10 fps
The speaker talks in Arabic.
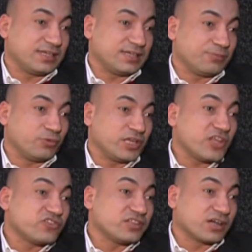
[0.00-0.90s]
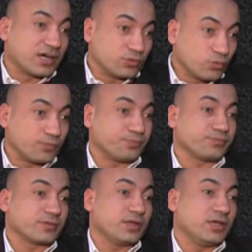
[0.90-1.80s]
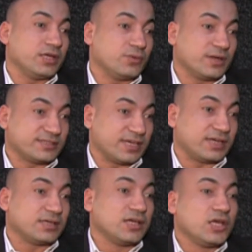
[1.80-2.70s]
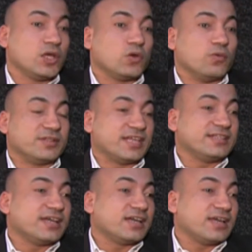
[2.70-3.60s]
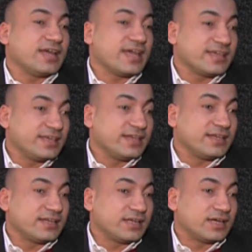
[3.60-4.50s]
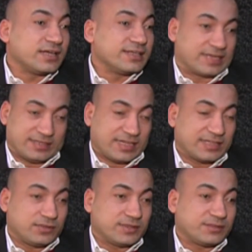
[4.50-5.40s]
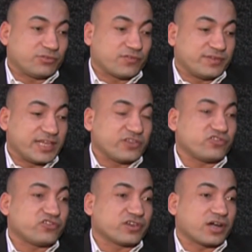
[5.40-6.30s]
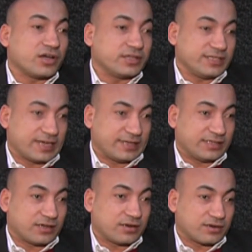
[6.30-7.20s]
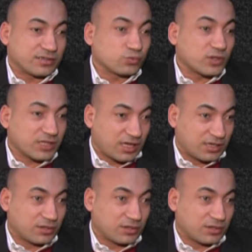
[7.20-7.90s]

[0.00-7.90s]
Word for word: مناقشه القانون وقتها وبالتالي ده اجل يعني لحد دلوقتي ما شفناش يعني قرارات واضحه